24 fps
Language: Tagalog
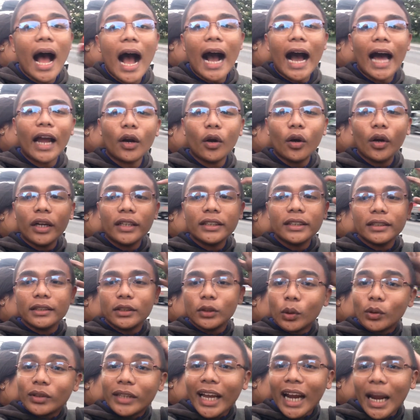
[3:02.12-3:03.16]
karon
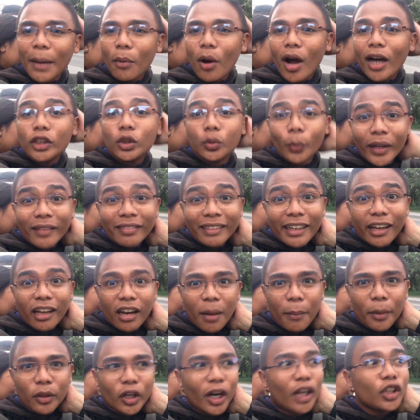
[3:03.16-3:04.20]
sugdan na mo ang 20
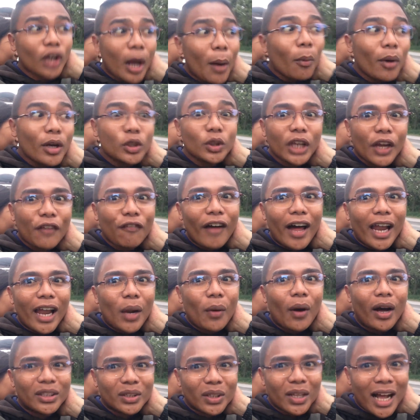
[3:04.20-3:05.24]
km hour. Amo jung
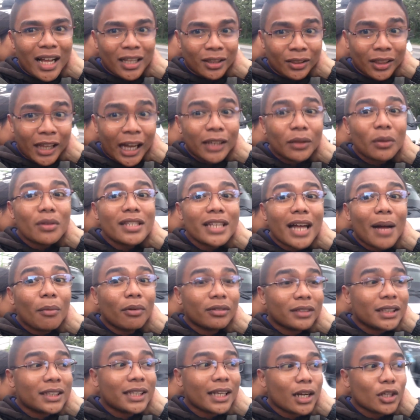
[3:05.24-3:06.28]
i-follow handod, handod sa
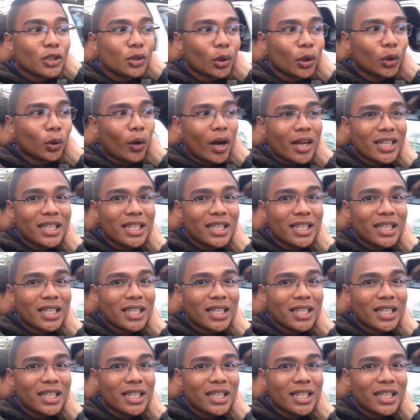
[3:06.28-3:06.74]
among destination kung